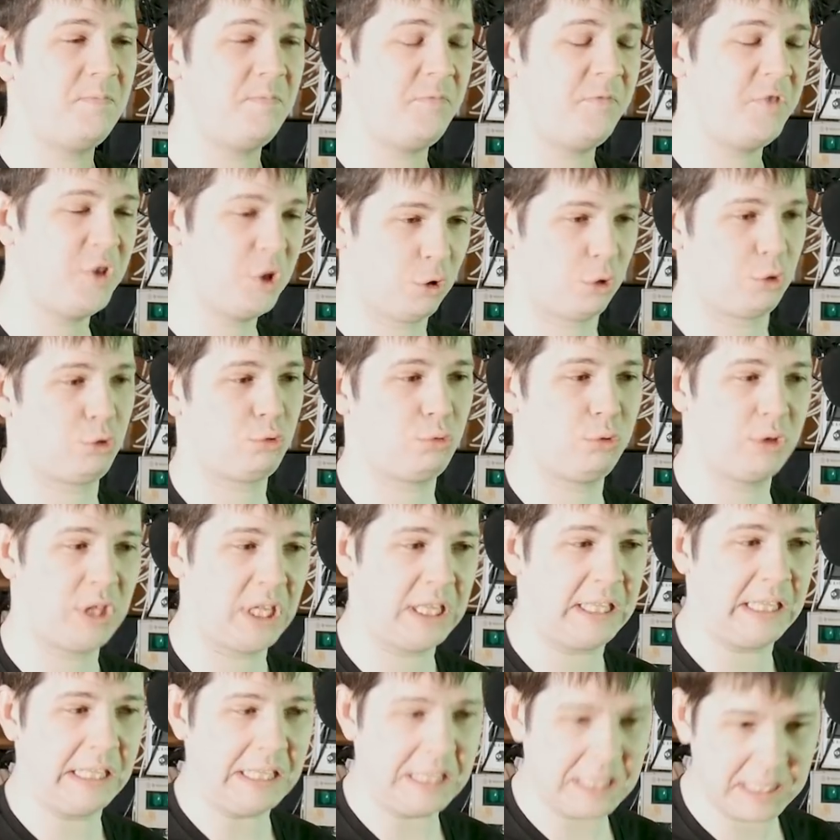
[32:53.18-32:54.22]
видос
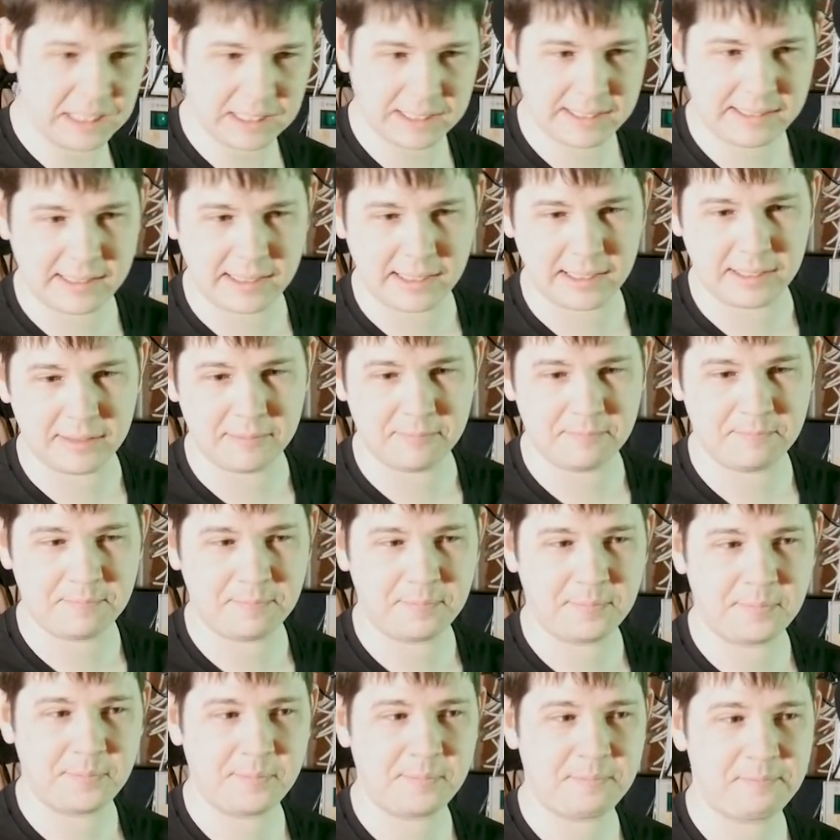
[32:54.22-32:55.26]
куда-то делся,
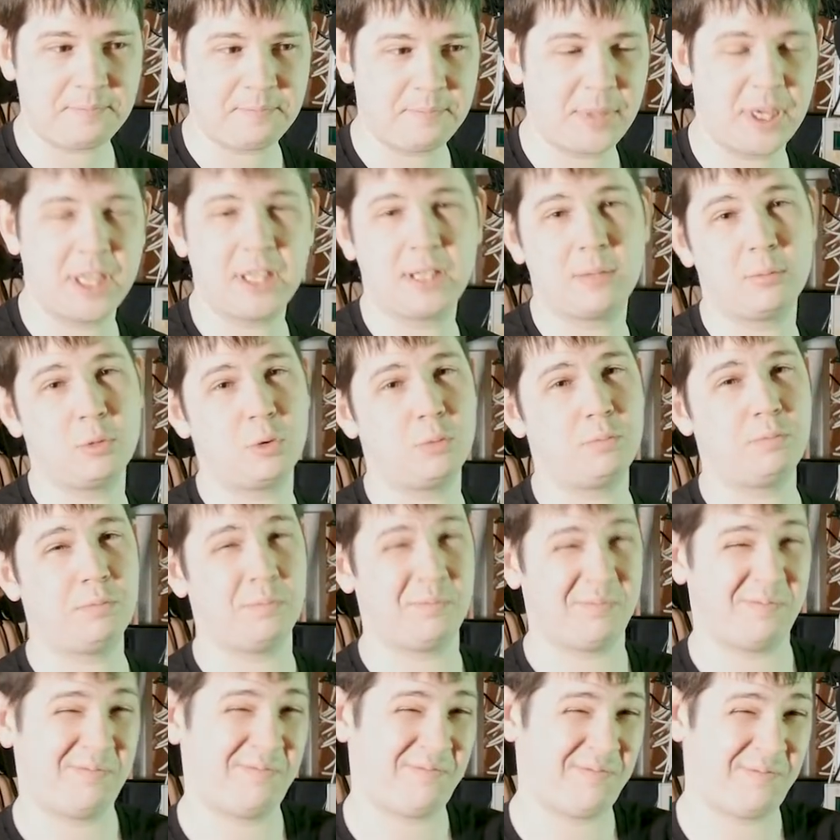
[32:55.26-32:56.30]
поэтому
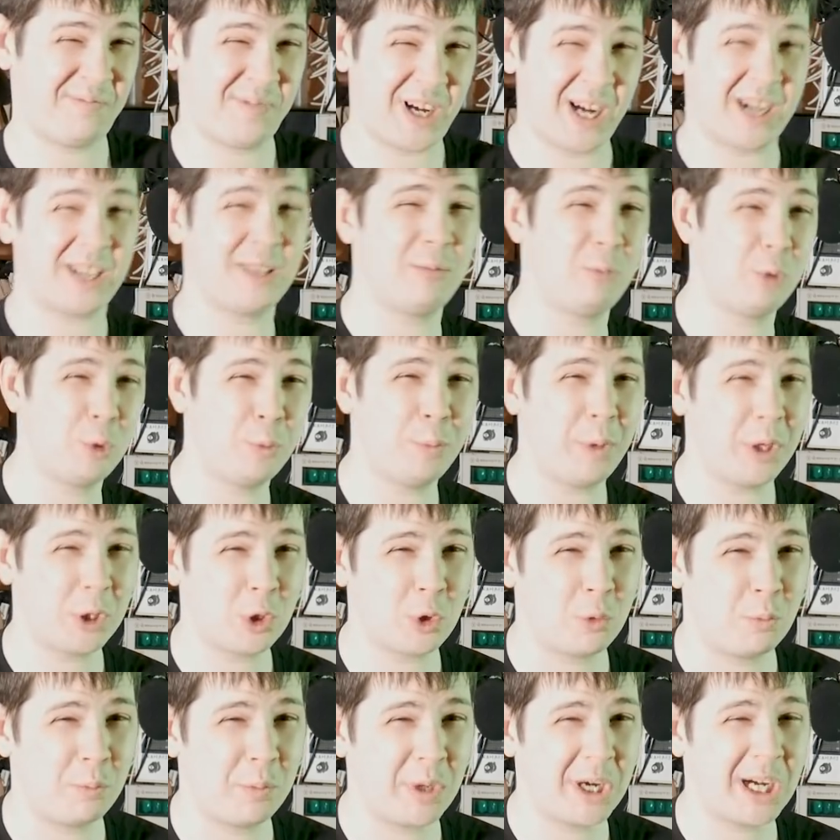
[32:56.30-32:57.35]
как-нибудь
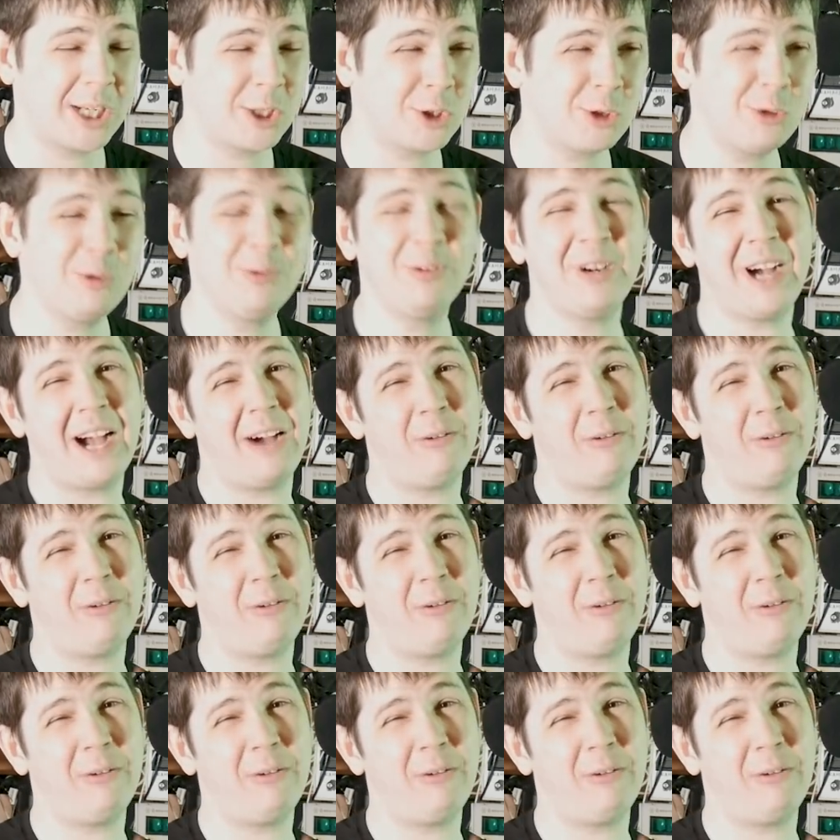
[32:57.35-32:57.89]
потом покажу.